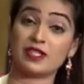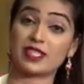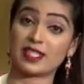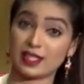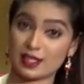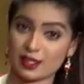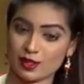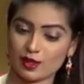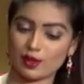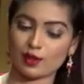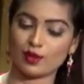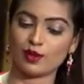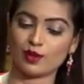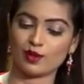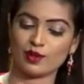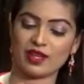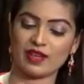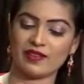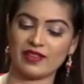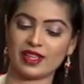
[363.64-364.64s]
బిస్కెట్స్ కూడా
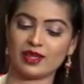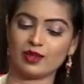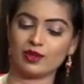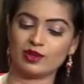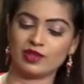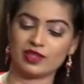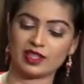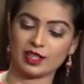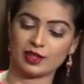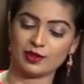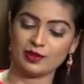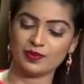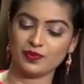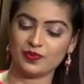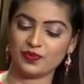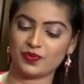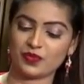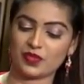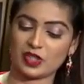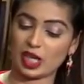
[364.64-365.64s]
కొనుక్కొని వెళ్తూ ఉంటారు
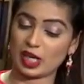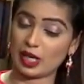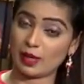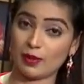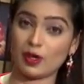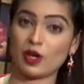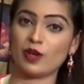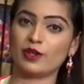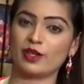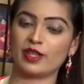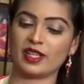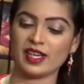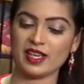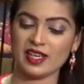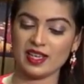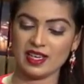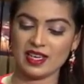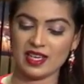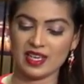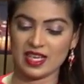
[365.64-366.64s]
చాలా బాగుంటాయి
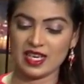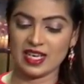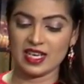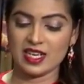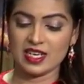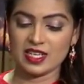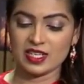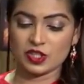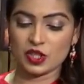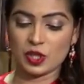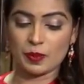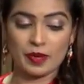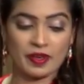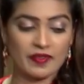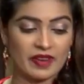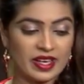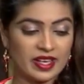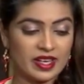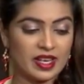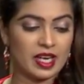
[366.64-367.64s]
సో ఇప్పుడు
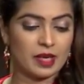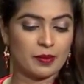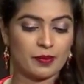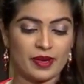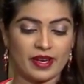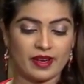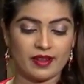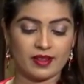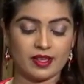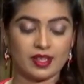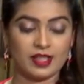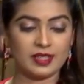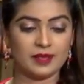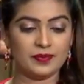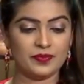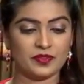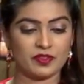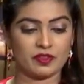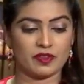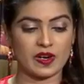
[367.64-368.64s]
ఇవన్నీ అయిపోయి కదా
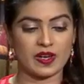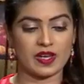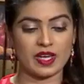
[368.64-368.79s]
ఫ్రై